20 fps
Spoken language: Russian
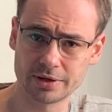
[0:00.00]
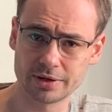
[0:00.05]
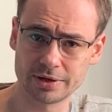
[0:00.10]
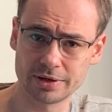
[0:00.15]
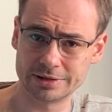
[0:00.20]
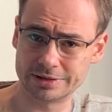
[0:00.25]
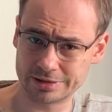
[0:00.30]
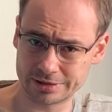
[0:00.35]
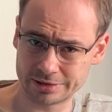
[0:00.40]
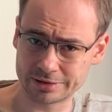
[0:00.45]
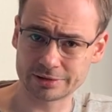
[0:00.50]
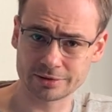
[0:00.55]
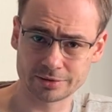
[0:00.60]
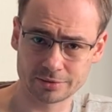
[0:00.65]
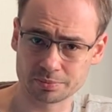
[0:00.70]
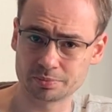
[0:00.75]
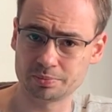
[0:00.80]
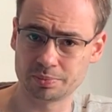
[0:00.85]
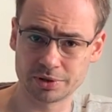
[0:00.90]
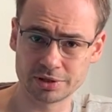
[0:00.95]

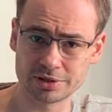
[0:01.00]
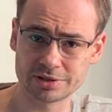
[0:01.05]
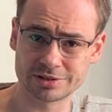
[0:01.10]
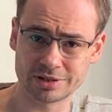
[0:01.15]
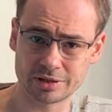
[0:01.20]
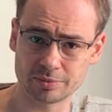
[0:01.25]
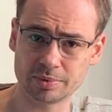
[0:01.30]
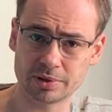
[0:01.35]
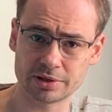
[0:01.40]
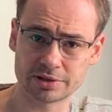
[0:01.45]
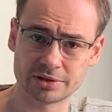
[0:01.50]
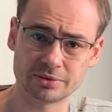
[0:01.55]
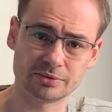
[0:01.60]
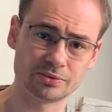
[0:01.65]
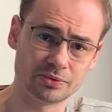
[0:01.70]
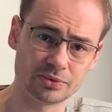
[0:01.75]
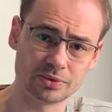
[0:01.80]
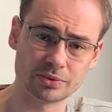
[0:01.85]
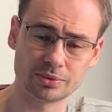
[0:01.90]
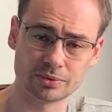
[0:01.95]
Это при зарплате
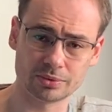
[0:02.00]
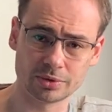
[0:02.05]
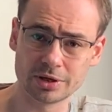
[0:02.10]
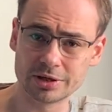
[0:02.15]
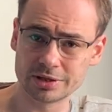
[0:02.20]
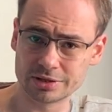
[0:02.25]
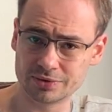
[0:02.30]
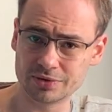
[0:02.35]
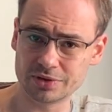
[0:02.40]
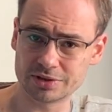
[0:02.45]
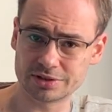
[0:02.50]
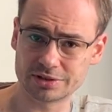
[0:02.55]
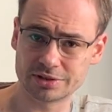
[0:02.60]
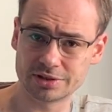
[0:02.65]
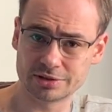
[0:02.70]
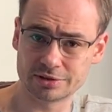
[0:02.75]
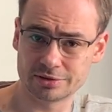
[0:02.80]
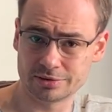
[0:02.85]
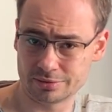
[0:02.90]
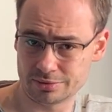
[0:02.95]
в
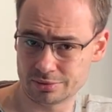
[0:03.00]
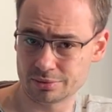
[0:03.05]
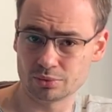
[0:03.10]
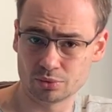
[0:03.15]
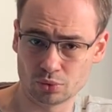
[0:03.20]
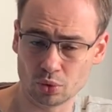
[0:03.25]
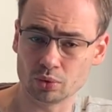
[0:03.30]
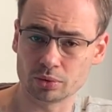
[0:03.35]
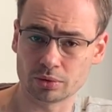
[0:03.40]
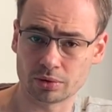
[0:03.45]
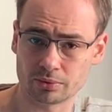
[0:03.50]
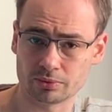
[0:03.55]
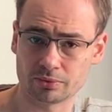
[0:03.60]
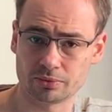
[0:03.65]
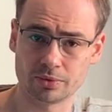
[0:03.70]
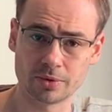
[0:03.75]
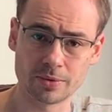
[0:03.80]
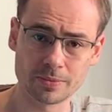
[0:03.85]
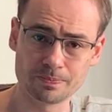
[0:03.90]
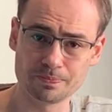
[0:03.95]
200 долларов
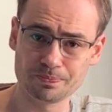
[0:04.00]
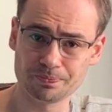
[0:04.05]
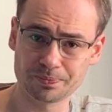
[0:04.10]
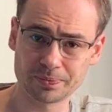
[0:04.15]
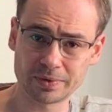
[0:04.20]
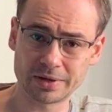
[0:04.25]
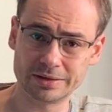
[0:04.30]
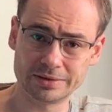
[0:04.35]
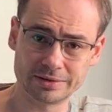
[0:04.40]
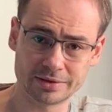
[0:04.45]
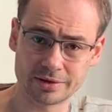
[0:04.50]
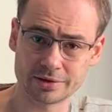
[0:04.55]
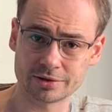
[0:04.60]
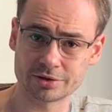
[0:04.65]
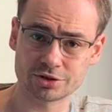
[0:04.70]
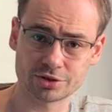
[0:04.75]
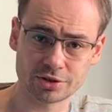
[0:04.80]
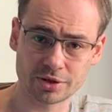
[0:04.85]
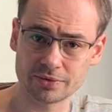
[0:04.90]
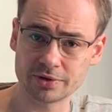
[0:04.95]
на
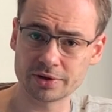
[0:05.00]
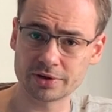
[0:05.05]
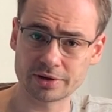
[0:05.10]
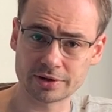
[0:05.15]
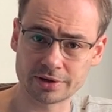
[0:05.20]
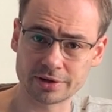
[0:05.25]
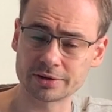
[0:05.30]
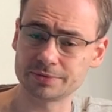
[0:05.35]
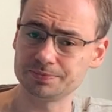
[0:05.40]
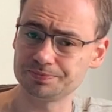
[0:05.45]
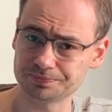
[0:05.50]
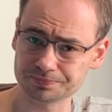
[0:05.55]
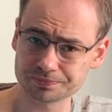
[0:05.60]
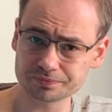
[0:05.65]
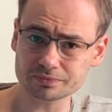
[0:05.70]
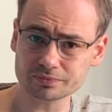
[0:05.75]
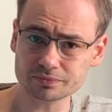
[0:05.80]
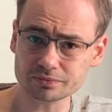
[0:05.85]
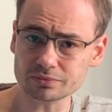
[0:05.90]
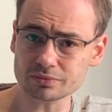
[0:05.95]
человека, как,
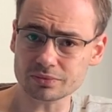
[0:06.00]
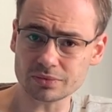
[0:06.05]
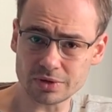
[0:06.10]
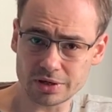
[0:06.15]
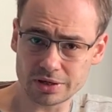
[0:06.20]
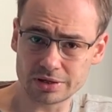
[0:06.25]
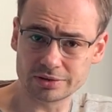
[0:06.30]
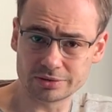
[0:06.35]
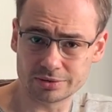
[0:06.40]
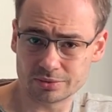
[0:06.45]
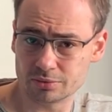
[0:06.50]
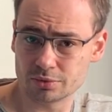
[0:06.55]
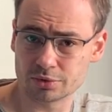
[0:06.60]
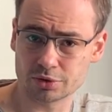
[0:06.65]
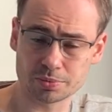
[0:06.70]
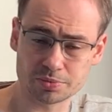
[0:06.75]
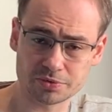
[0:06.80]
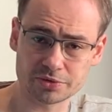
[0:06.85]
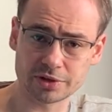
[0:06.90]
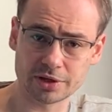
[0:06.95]
э,
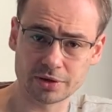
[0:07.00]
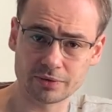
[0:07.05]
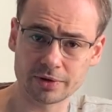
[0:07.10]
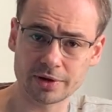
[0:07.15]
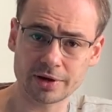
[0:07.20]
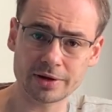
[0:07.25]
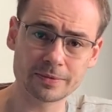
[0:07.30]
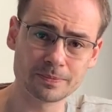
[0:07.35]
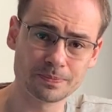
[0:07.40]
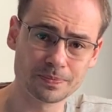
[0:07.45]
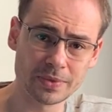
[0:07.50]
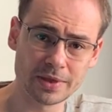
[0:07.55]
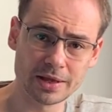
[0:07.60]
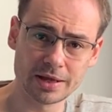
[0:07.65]
собственно говоря,